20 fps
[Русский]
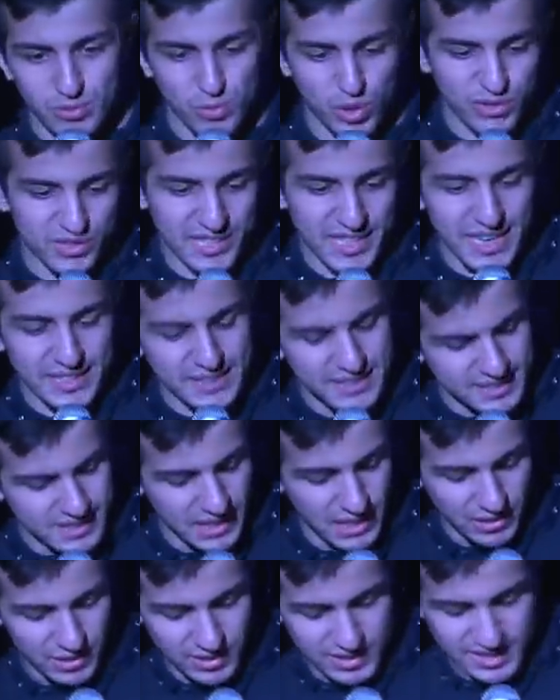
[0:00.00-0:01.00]
мой взгляд
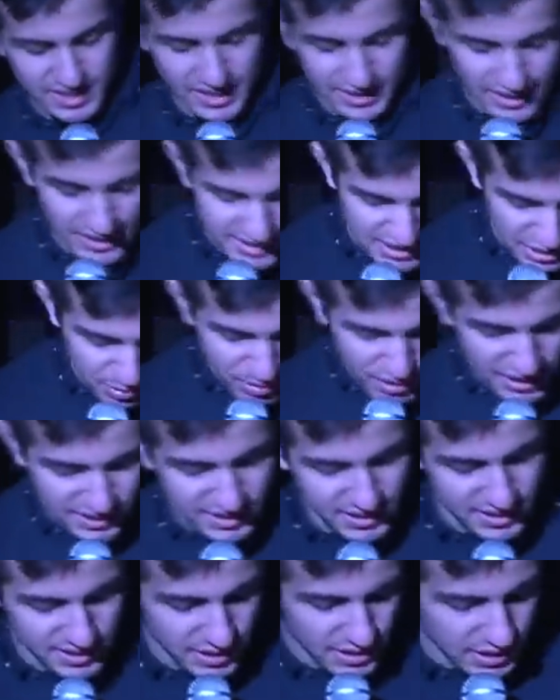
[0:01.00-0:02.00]
останавливается на красных
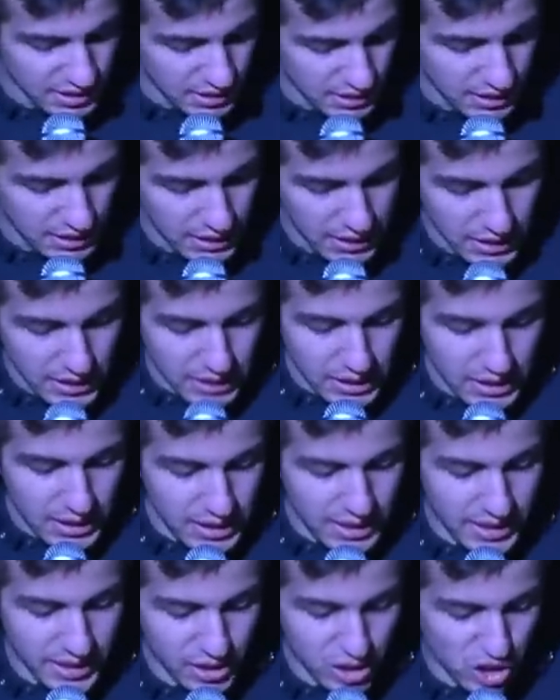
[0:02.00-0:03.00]
мокасинах,
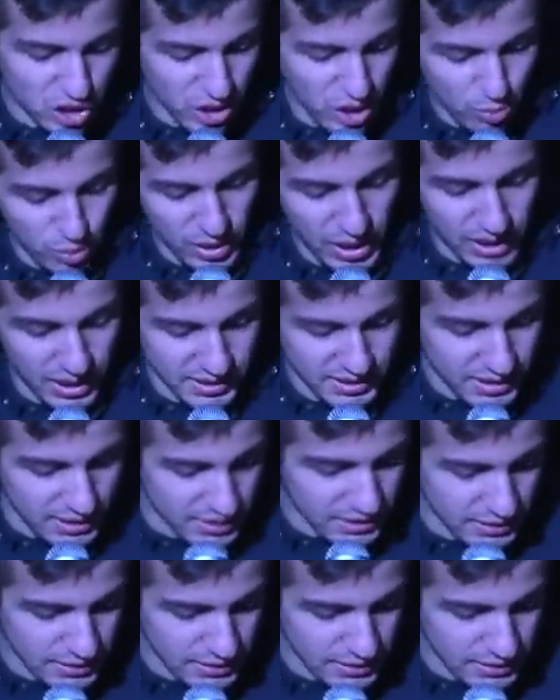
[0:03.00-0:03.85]
и я начинаю плакать.